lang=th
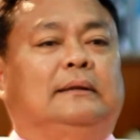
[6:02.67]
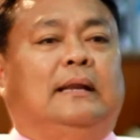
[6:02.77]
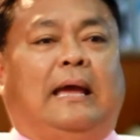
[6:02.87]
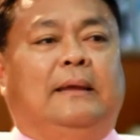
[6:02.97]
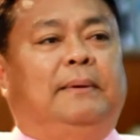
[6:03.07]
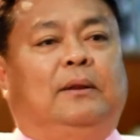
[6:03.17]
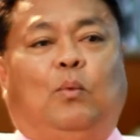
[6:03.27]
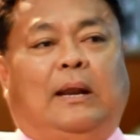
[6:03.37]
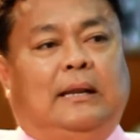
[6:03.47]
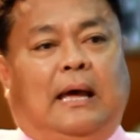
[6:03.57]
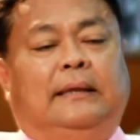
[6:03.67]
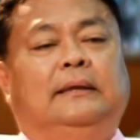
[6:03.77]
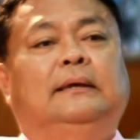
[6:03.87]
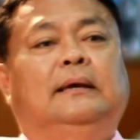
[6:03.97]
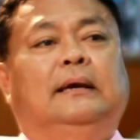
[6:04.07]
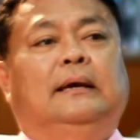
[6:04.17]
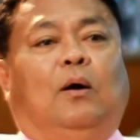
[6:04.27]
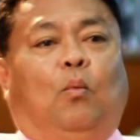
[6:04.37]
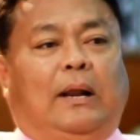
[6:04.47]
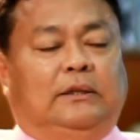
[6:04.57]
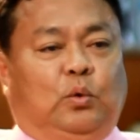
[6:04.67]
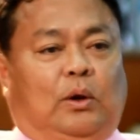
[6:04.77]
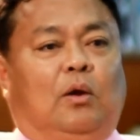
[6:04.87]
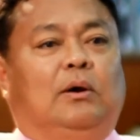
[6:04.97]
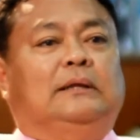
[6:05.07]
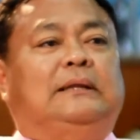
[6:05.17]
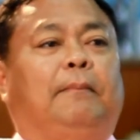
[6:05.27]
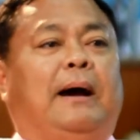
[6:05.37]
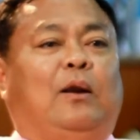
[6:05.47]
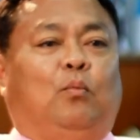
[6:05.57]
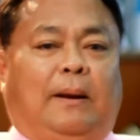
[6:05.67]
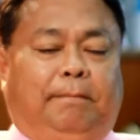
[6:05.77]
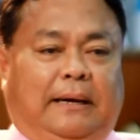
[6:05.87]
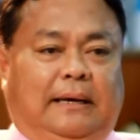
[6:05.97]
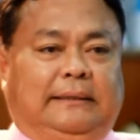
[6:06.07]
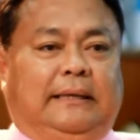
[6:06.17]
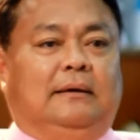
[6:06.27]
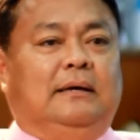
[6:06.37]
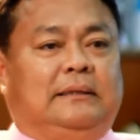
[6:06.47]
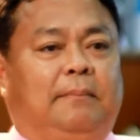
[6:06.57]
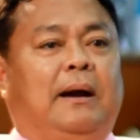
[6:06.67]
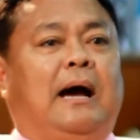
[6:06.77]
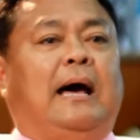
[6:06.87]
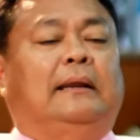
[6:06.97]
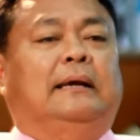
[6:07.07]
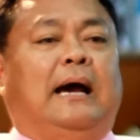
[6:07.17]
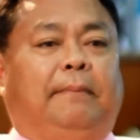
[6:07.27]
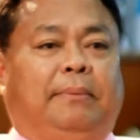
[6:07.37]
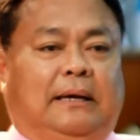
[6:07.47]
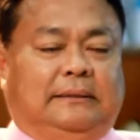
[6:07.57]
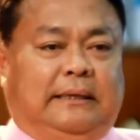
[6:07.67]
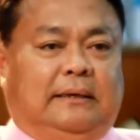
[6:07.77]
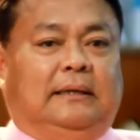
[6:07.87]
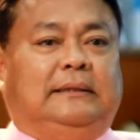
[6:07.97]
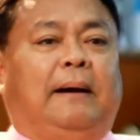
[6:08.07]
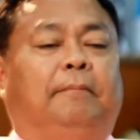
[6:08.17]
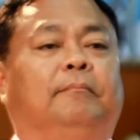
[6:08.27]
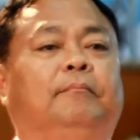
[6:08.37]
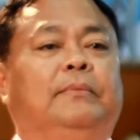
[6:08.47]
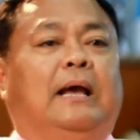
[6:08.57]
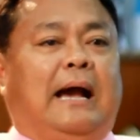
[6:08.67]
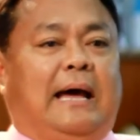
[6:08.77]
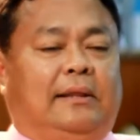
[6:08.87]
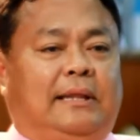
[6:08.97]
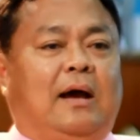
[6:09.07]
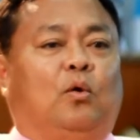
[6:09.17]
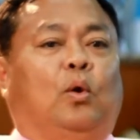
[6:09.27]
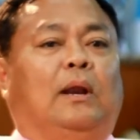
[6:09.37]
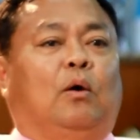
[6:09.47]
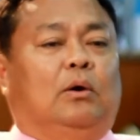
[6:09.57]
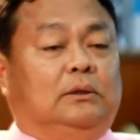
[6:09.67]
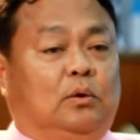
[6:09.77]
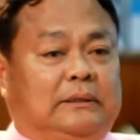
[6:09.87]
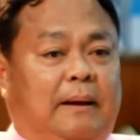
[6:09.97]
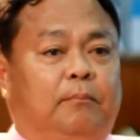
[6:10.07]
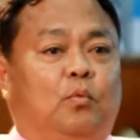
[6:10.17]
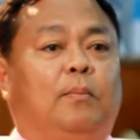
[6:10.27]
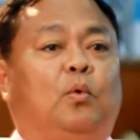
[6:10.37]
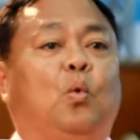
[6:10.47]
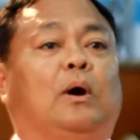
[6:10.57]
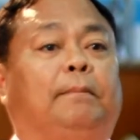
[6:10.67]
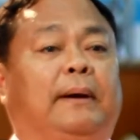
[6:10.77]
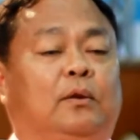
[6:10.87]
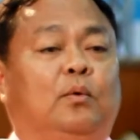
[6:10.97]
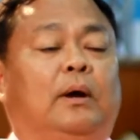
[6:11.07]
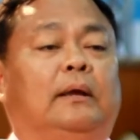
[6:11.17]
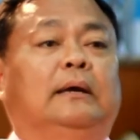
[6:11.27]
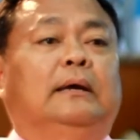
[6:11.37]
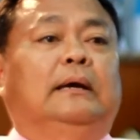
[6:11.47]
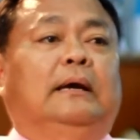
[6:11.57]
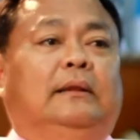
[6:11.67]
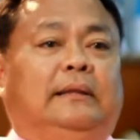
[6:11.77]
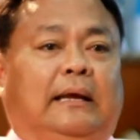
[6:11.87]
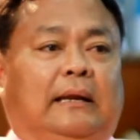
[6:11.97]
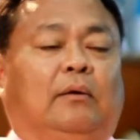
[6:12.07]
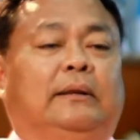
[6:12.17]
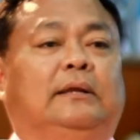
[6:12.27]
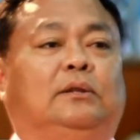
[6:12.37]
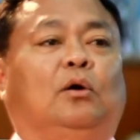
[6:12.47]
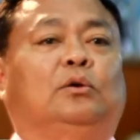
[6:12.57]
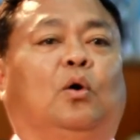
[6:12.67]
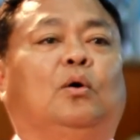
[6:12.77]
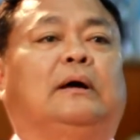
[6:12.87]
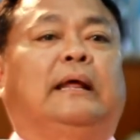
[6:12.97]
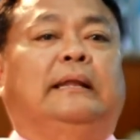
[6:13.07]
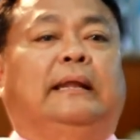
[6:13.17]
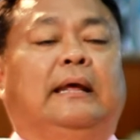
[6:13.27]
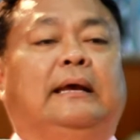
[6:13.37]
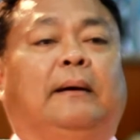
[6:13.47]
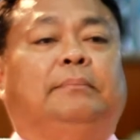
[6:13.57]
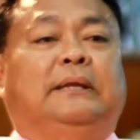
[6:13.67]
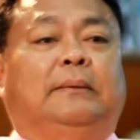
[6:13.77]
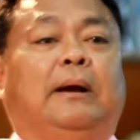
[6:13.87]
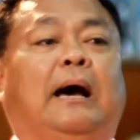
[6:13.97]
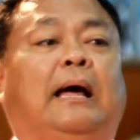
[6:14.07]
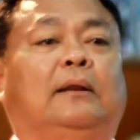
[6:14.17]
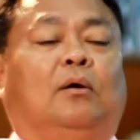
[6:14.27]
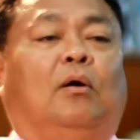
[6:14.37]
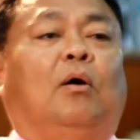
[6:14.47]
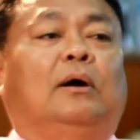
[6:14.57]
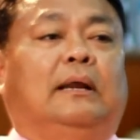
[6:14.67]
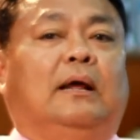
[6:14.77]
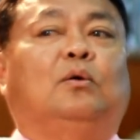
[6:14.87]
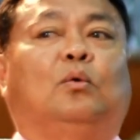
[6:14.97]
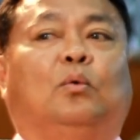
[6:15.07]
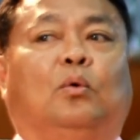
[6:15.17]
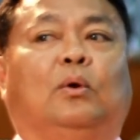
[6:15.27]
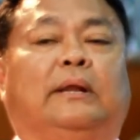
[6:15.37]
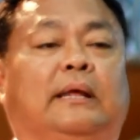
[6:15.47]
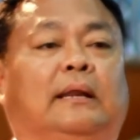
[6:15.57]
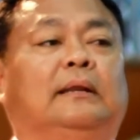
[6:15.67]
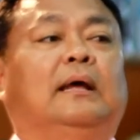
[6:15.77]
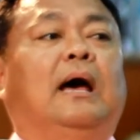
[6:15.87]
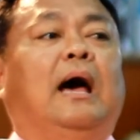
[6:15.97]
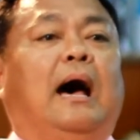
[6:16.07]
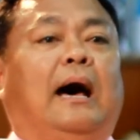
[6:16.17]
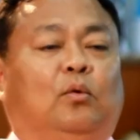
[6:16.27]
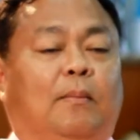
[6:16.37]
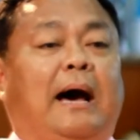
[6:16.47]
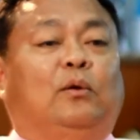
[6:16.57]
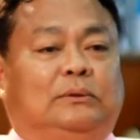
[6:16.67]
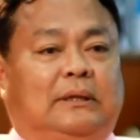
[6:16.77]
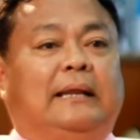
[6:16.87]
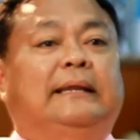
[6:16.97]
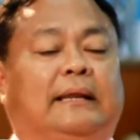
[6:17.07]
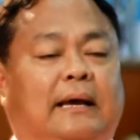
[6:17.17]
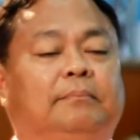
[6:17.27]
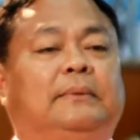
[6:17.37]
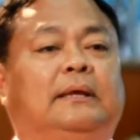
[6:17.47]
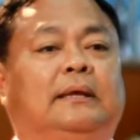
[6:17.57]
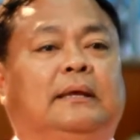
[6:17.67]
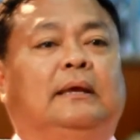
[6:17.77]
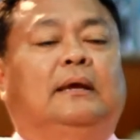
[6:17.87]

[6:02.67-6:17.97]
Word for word: นไหนเป็นวันไหน วันหยุดเราก็ทำงานวันปกติก็ทำงาน งานปกติก็ทำงานสร้างคนเราก็ต้องทำพวกคู่กันไปด้วย สิ่งเหล่านี้ต้องยกเครดิตให้กับทีมงานของคณะครูโรงเรียน อนุบาลตราดิครับที่